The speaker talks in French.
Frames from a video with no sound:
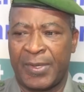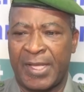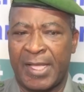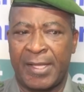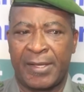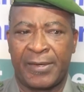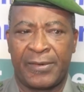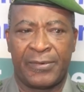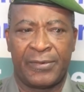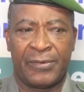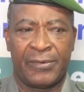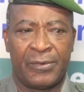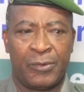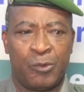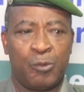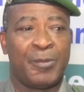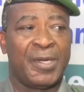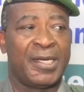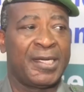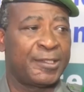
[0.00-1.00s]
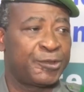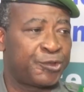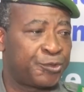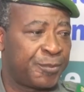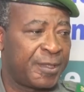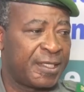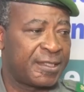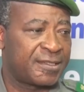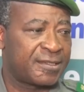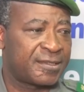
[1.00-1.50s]
par le
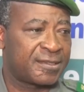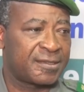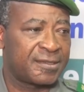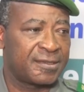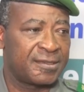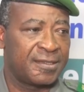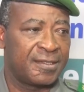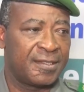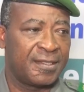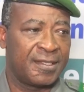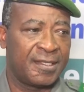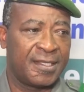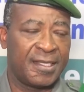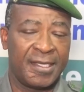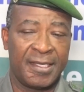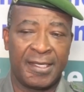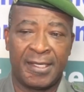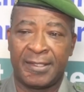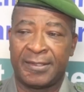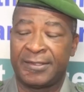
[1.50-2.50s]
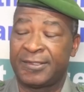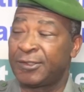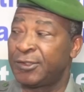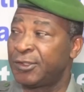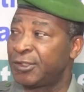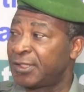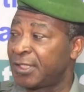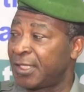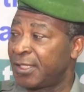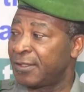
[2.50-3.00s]
management, des
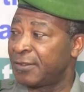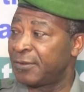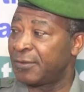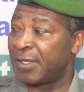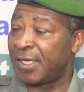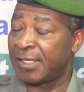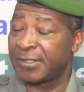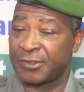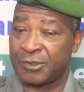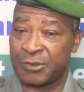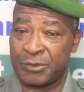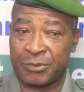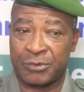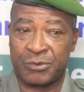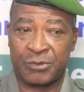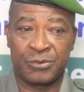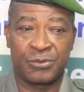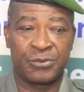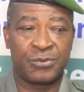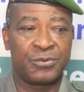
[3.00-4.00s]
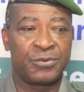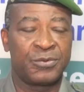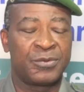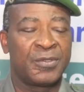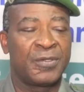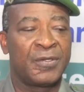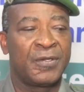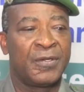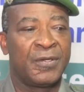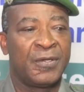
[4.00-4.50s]
dirigeants de la structure,
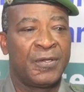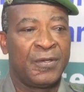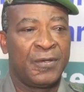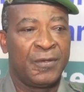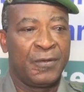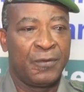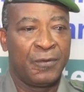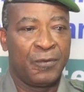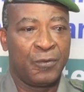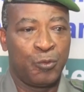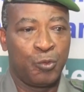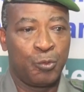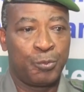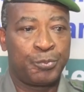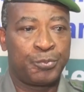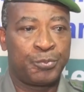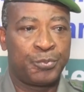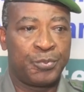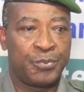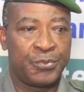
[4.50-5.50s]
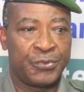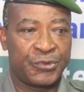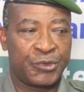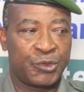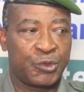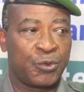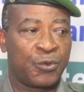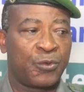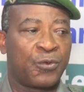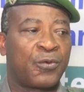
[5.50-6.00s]
nous
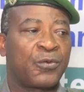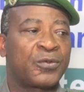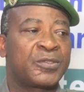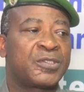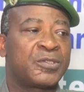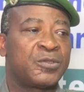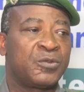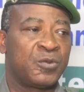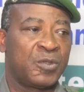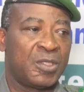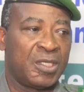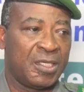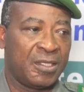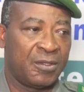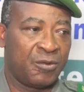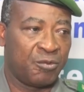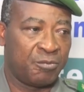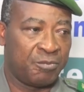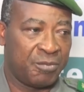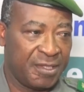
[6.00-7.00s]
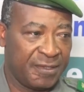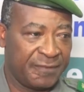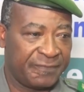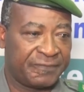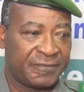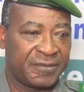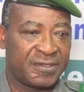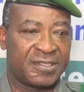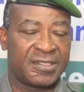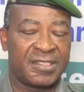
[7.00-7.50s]
puissions continuer de
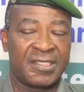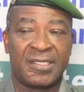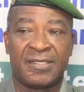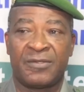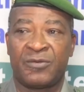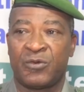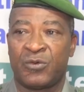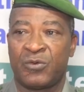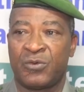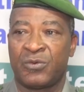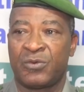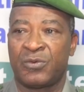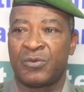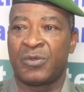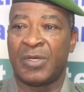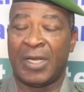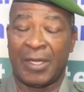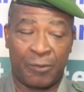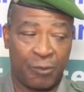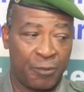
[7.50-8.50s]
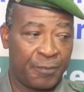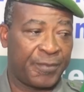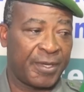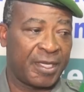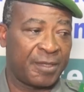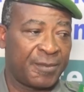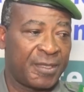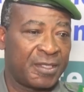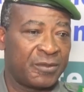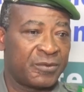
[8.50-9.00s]
bénéficier de
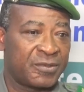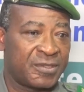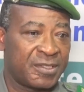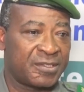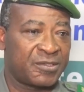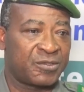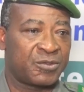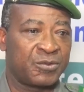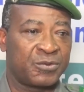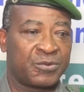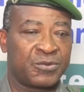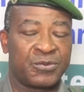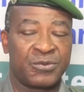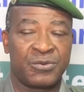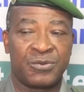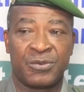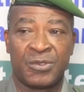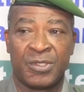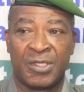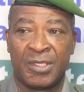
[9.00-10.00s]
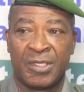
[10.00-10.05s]
l'accompagnement de cette structure